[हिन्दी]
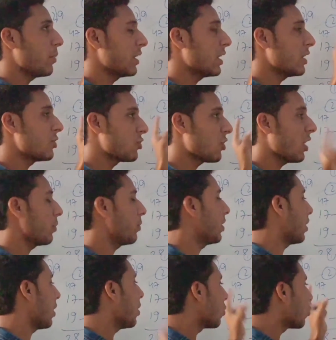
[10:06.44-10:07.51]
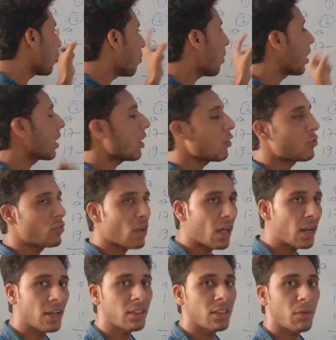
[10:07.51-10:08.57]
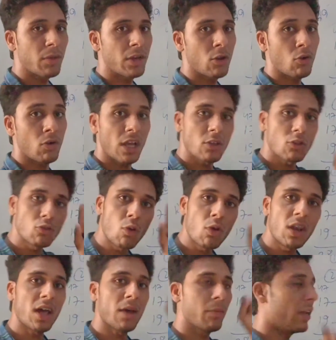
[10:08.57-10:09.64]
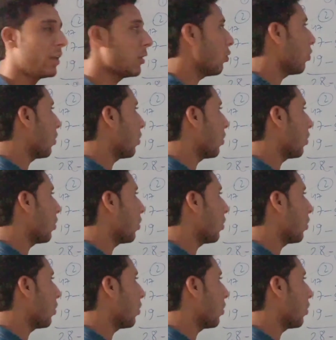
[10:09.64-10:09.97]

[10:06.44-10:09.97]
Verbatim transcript: महीना है चार महीना तो बारह और चार कितना महीना हो गया सोलह महीना